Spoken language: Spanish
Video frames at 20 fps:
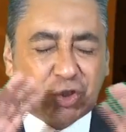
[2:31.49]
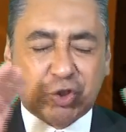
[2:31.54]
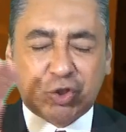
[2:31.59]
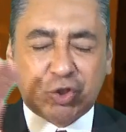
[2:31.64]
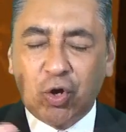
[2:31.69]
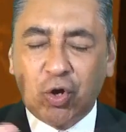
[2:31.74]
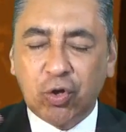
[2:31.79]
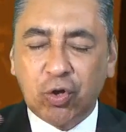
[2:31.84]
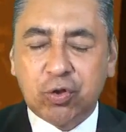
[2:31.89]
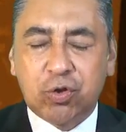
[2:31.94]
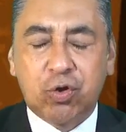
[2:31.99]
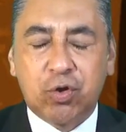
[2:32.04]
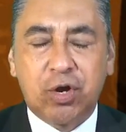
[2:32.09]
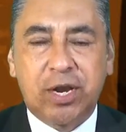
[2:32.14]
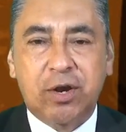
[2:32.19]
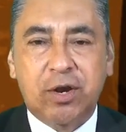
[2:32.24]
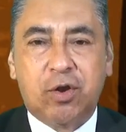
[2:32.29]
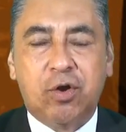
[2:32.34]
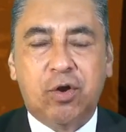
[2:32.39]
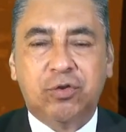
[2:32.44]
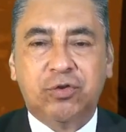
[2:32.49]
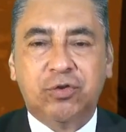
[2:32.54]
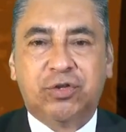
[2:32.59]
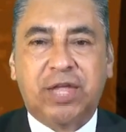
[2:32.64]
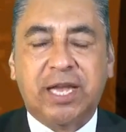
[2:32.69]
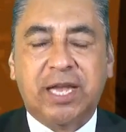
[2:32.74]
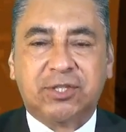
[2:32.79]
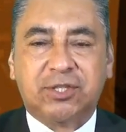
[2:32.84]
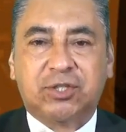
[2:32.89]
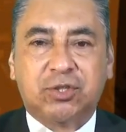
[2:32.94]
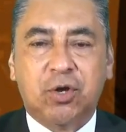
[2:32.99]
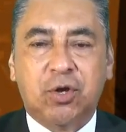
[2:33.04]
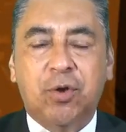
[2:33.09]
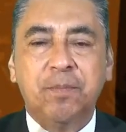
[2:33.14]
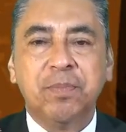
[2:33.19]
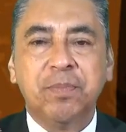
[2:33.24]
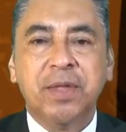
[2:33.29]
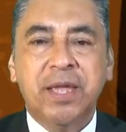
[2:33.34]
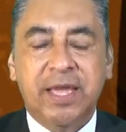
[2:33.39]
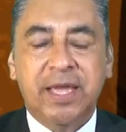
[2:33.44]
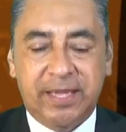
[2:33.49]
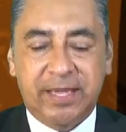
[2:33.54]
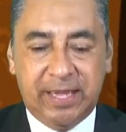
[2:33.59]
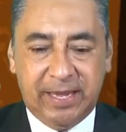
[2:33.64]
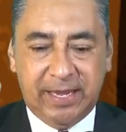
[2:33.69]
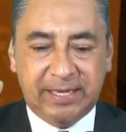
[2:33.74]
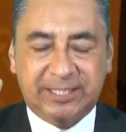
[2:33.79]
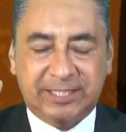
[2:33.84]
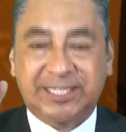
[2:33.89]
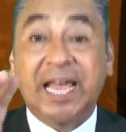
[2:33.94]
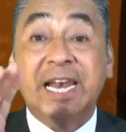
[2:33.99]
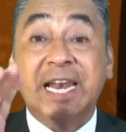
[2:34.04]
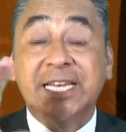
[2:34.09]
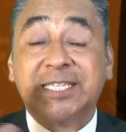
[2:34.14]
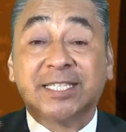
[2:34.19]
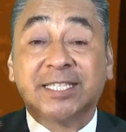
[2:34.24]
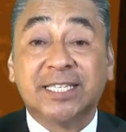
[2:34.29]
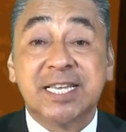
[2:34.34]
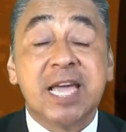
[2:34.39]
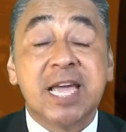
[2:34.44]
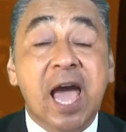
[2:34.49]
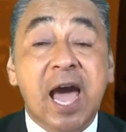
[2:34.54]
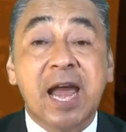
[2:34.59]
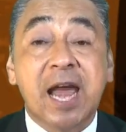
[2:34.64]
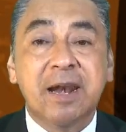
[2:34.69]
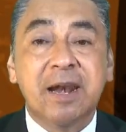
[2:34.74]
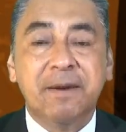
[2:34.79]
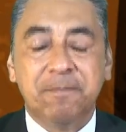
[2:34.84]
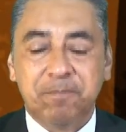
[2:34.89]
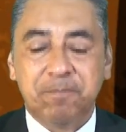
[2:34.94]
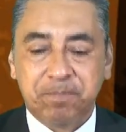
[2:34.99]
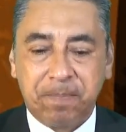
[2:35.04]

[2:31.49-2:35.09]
todo el contexto eh, celestial,